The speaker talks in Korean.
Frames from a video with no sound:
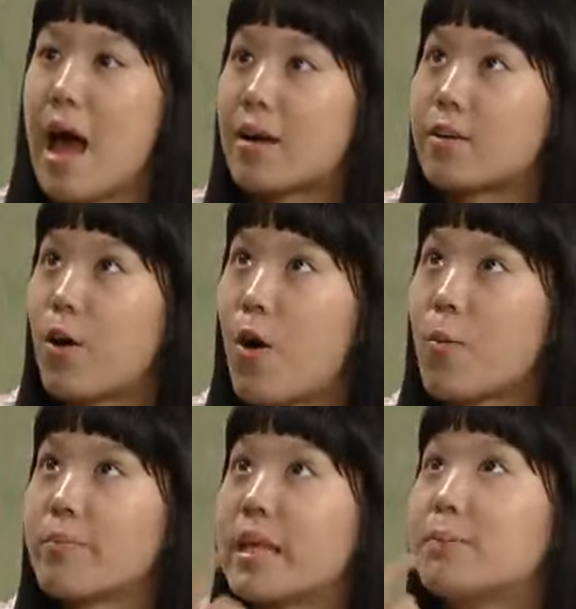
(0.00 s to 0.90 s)
안
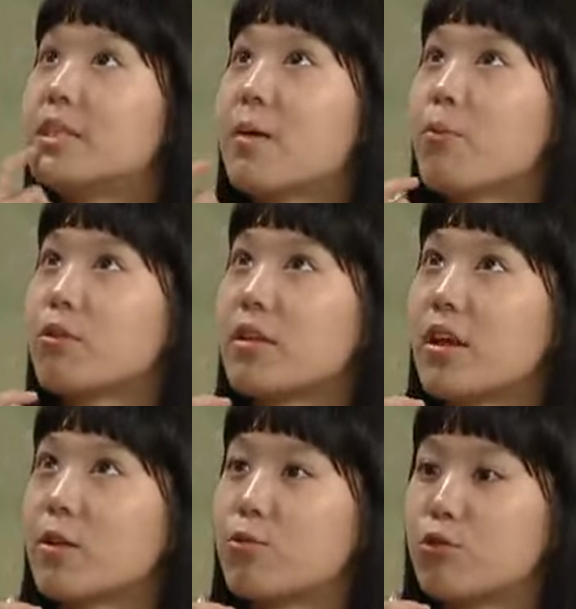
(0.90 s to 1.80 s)
그럼 내 입시 한 폭탄
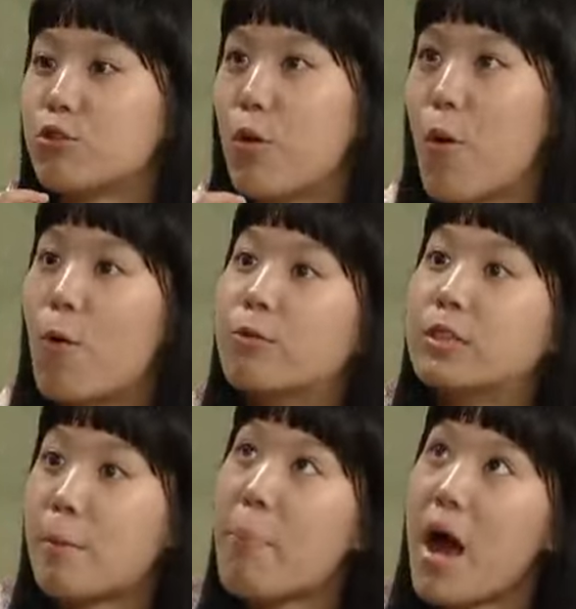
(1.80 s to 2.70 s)
달고
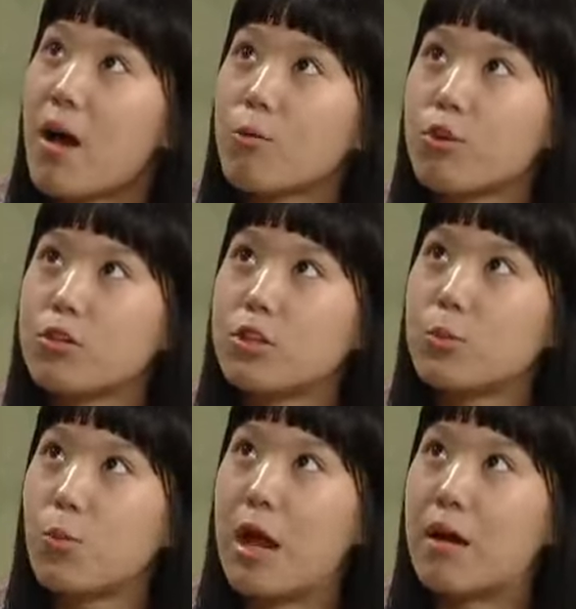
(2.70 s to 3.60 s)
언제 팡 하고
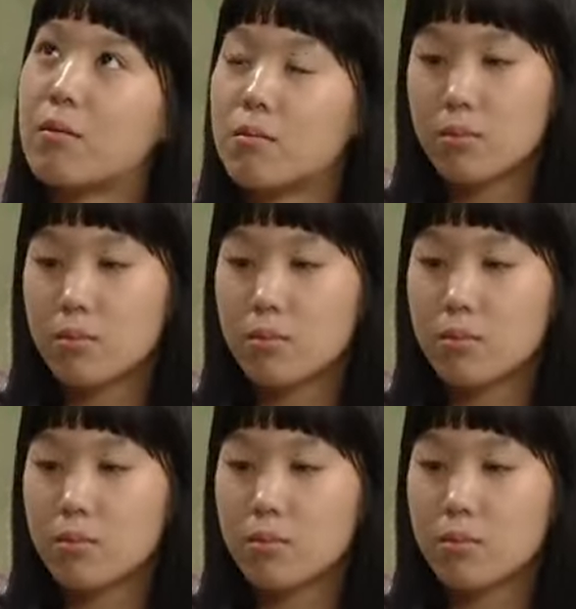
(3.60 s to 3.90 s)
터질지 몰라.